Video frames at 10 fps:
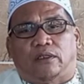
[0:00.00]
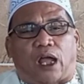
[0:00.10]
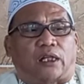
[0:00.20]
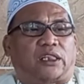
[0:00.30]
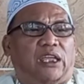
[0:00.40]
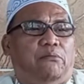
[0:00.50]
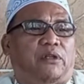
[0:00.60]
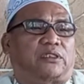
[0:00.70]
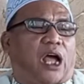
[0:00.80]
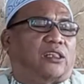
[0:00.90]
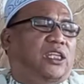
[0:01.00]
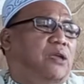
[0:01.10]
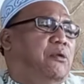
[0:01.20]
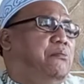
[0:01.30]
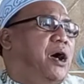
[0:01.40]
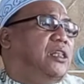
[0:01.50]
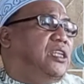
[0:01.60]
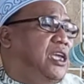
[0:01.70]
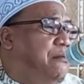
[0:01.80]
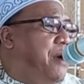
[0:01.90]
Takdim takdimi
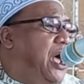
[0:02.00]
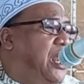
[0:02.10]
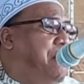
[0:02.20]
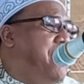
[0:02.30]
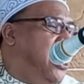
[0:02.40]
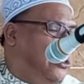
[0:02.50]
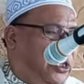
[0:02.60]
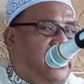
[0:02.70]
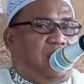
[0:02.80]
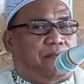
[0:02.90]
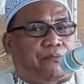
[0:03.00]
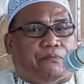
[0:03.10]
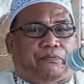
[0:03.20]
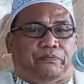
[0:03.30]
ba'dihim ala ba'din.